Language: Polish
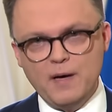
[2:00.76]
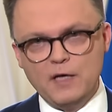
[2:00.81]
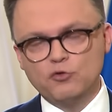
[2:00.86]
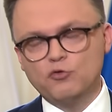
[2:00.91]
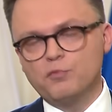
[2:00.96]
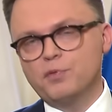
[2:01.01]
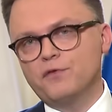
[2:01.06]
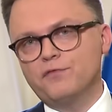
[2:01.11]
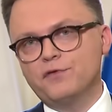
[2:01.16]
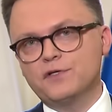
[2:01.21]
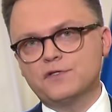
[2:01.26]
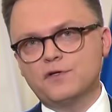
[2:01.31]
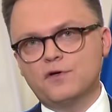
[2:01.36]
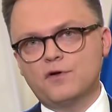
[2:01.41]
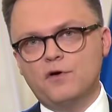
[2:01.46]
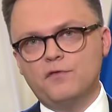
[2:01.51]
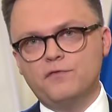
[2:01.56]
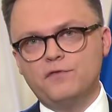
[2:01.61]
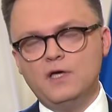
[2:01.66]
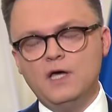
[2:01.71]
panu
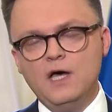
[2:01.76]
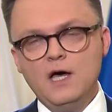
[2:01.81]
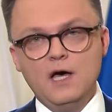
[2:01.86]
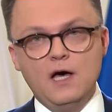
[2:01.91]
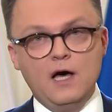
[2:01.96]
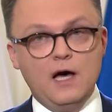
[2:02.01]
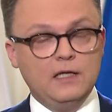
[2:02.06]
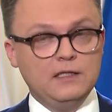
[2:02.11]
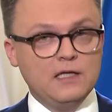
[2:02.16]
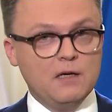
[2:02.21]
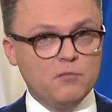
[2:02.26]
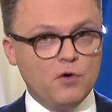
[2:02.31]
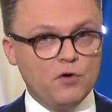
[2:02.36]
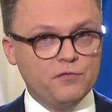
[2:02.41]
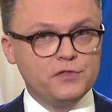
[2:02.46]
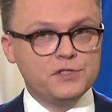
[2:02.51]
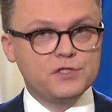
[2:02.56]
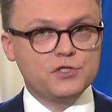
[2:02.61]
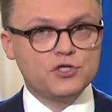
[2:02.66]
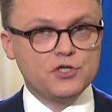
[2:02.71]
profesorowi
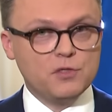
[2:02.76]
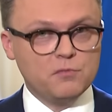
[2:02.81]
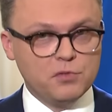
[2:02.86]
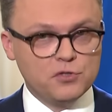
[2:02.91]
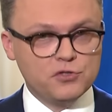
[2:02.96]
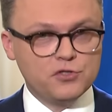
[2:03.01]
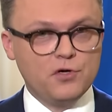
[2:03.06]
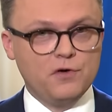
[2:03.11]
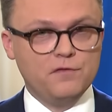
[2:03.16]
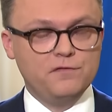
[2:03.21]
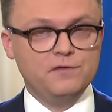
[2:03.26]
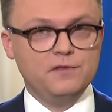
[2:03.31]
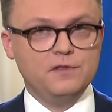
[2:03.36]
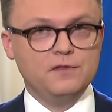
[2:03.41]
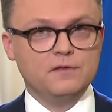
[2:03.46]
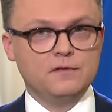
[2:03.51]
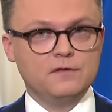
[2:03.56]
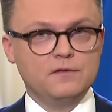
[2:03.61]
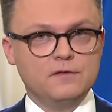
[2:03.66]
Adamowi Strzemboszowi